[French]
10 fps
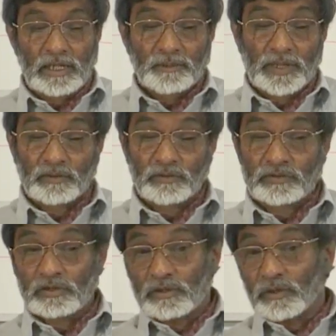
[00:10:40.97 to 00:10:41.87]
Par
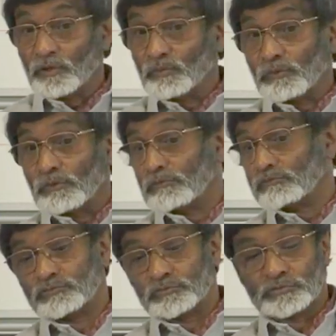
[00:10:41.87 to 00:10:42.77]
conséquent, bon,
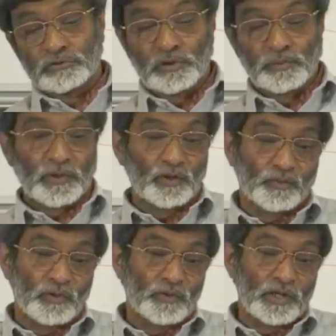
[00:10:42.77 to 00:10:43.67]
ce n'était pas le
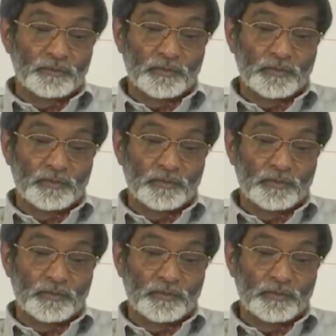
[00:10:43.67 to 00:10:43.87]
problème,